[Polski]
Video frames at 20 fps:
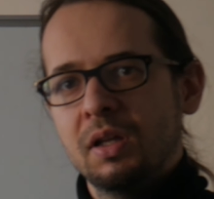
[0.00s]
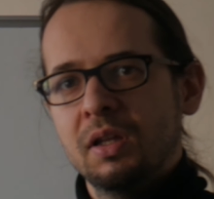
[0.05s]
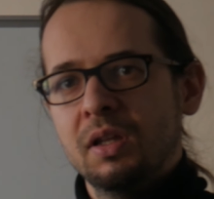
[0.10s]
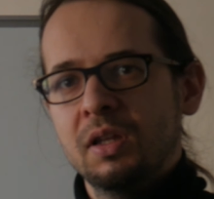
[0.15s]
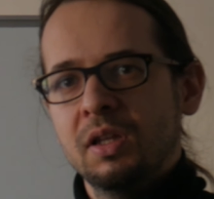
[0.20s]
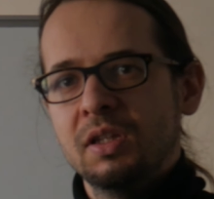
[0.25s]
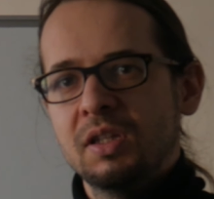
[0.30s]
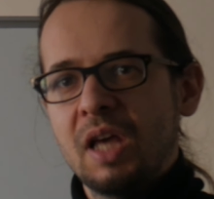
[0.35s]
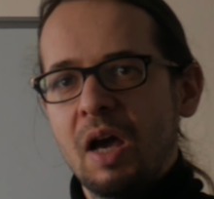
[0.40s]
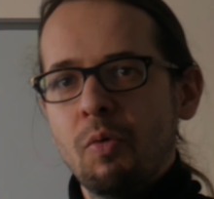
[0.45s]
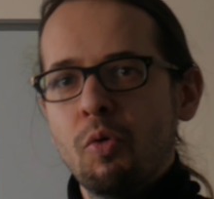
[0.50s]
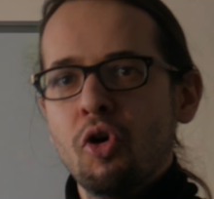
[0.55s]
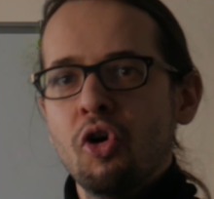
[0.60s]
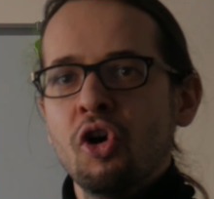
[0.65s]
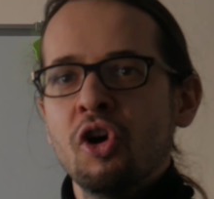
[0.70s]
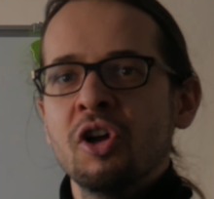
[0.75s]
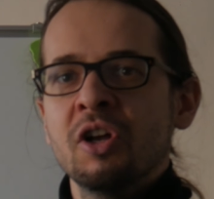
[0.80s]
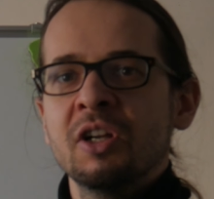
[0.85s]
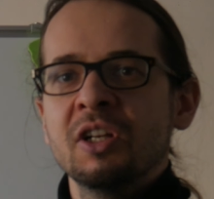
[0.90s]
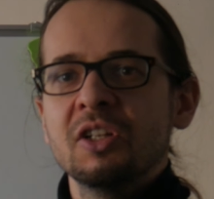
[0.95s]

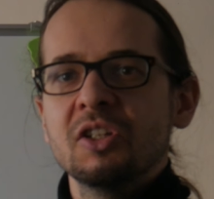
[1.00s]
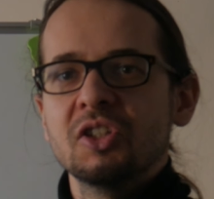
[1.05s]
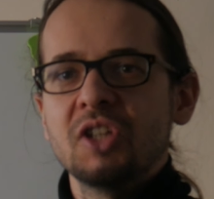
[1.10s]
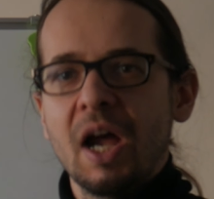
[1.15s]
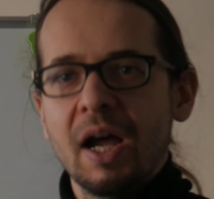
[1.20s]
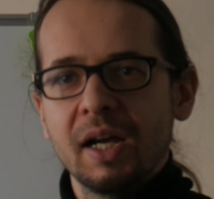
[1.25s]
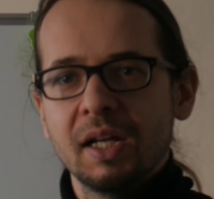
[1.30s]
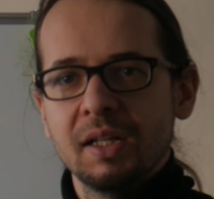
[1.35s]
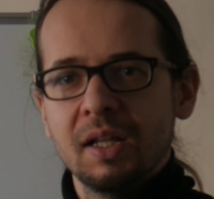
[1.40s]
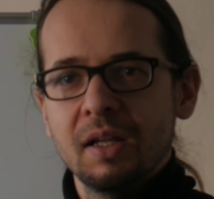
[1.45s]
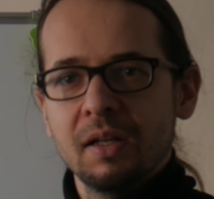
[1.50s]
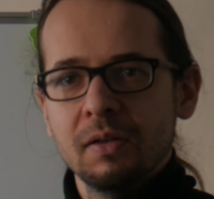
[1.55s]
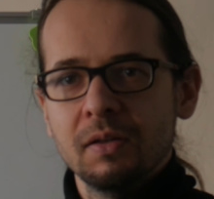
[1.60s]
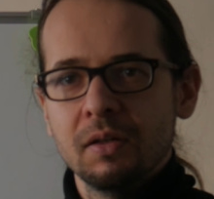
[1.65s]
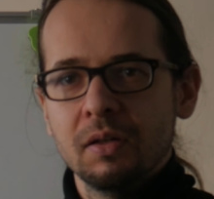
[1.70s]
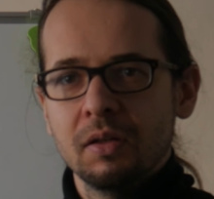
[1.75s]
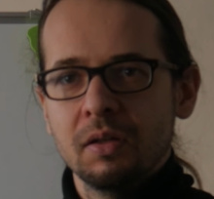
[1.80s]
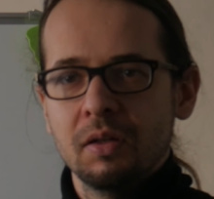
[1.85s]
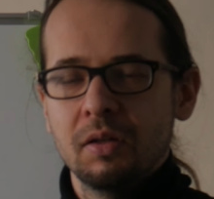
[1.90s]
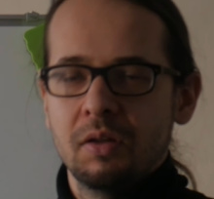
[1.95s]
Ciało czarne
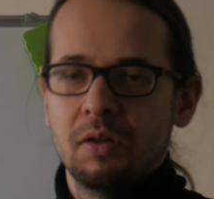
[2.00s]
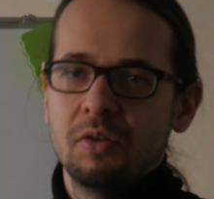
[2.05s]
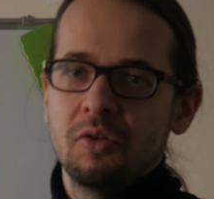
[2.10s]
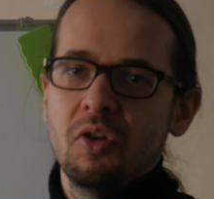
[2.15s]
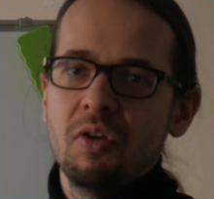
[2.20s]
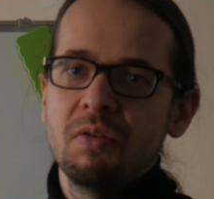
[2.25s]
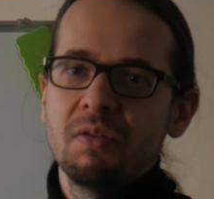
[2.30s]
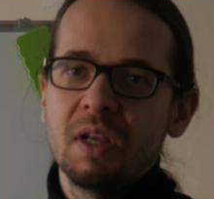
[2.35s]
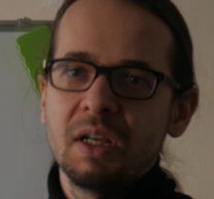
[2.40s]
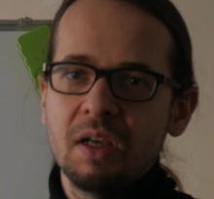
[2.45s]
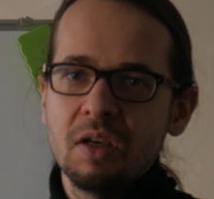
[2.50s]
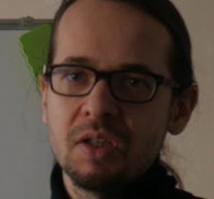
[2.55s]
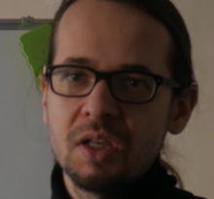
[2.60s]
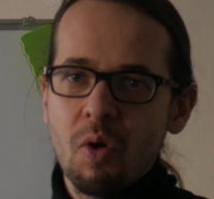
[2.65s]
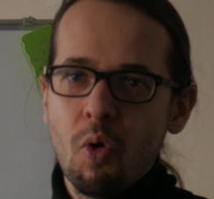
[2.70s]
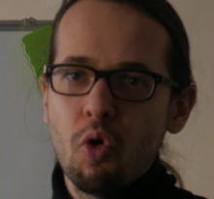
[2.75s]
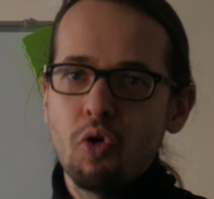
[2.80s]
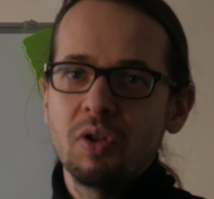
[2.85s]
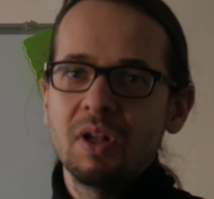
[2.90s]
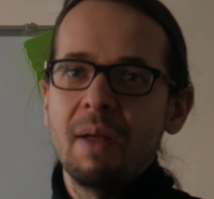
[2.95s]
to jest takie
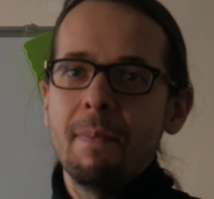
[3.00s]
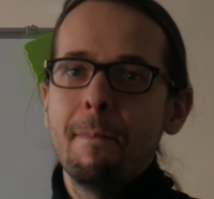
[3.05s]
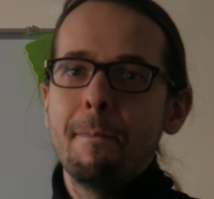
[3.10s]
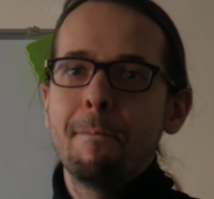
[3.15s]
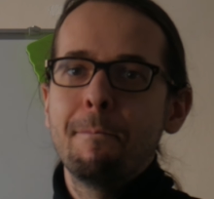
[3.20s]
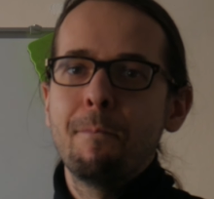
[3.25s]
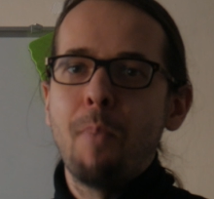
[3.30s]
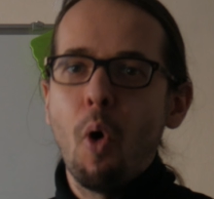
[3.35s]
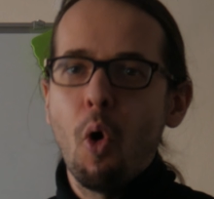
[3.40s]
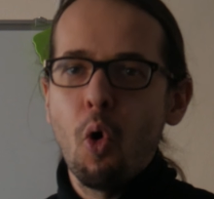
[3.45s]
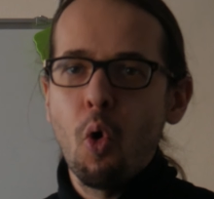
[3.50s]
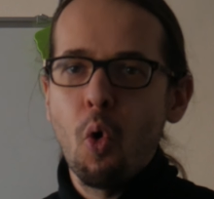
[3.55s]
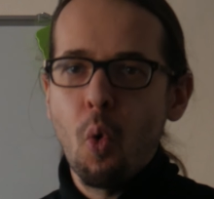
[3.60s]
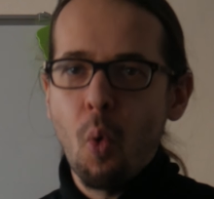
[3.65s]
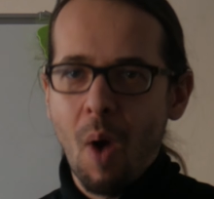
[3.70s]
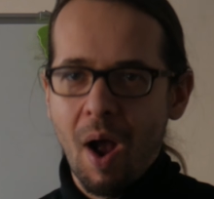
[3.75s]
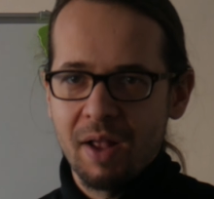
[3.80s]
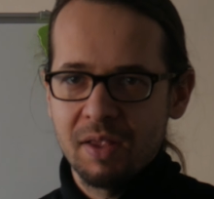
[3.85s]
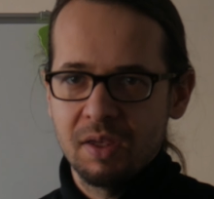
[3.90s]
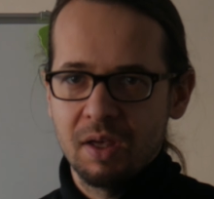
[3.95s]
ciało, które
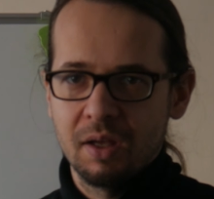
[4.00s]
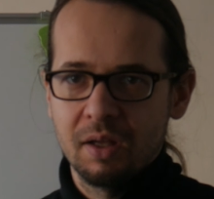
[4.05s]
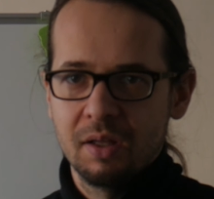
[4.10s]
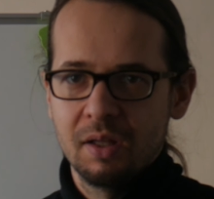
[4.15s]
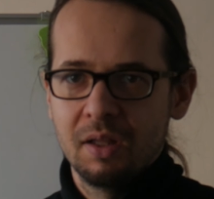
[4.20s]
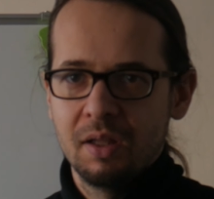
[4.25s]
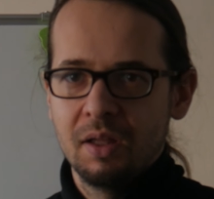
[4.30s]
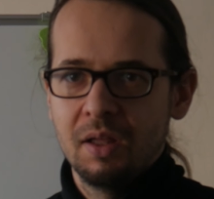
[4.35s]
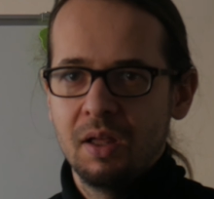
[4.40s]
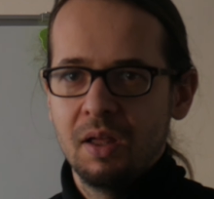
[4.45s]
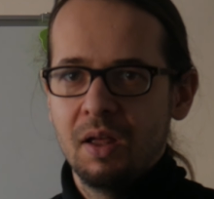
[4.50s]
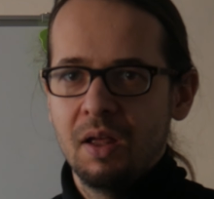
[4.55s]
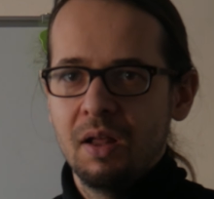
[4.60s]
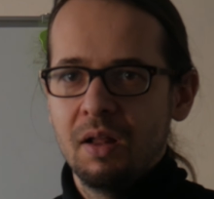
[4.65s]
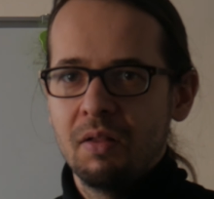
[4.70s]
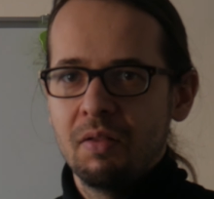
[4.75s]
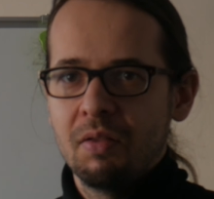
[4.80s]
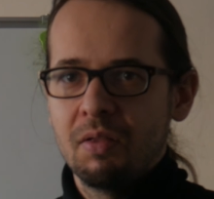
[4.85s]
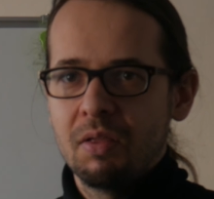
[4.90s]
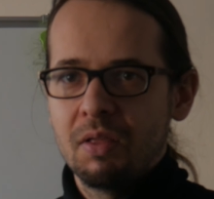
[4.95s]
pochłania
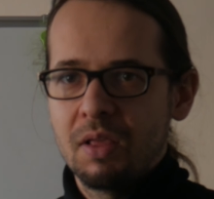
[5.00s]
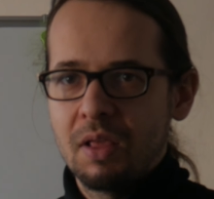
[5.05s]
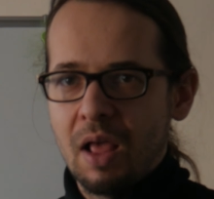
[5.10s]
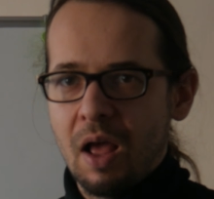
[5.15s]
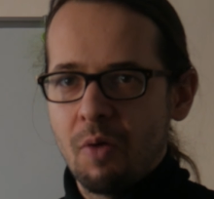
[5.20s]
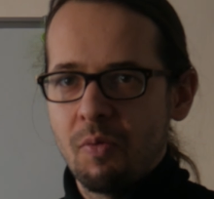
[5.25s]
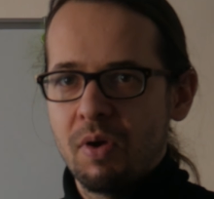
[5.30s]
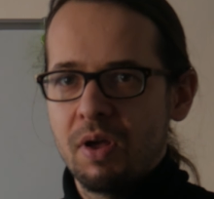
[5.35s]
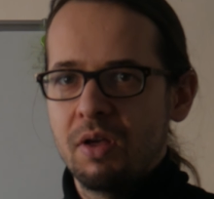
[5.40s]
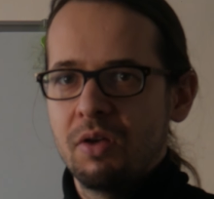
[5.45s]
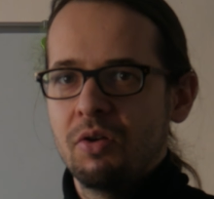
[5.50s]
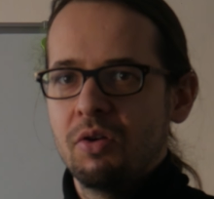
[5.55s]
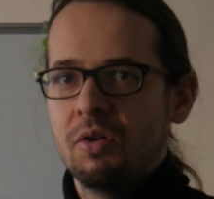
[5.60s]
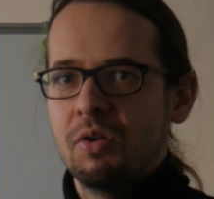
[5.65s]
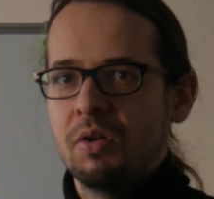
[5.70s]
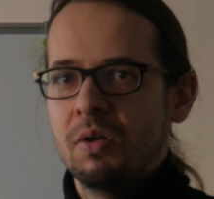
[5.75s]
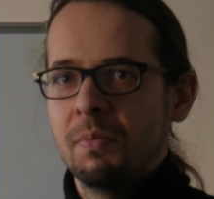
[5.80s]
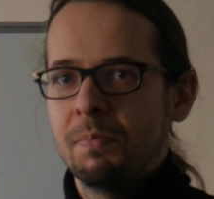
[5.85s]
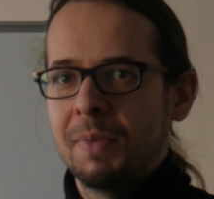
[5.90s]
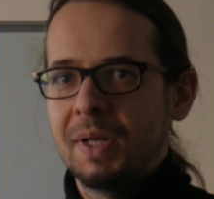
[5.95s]
całe
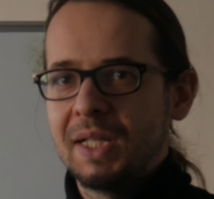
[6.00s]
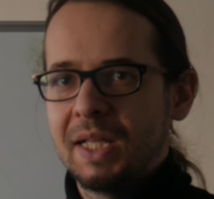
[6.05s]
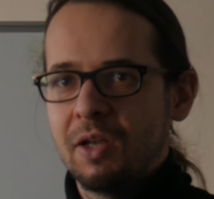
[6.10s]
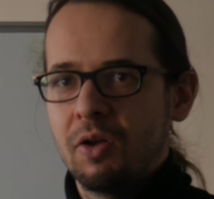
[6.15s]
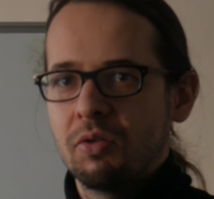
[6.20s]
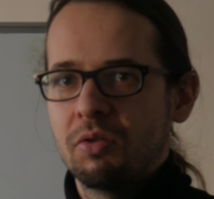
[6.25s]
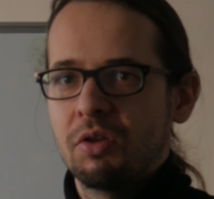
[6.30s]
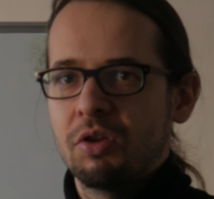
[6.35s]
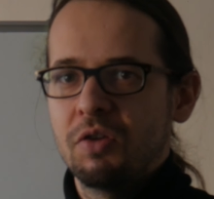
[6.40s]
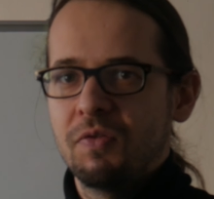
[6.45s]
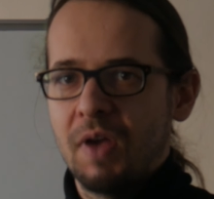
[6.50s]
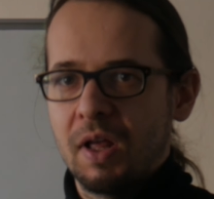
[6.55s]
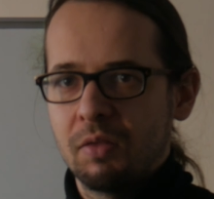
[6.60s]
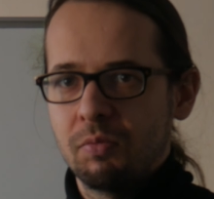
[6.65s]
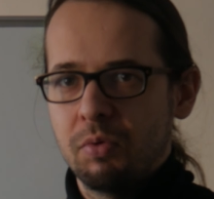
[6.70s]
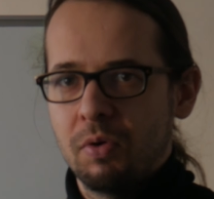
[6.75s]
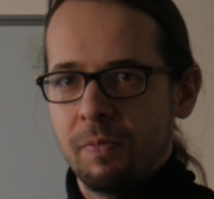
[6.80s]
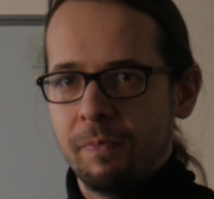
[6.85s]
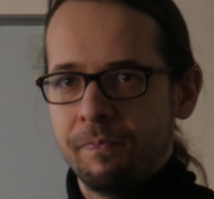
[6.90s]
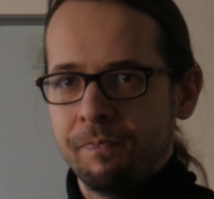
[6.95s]
padające światło.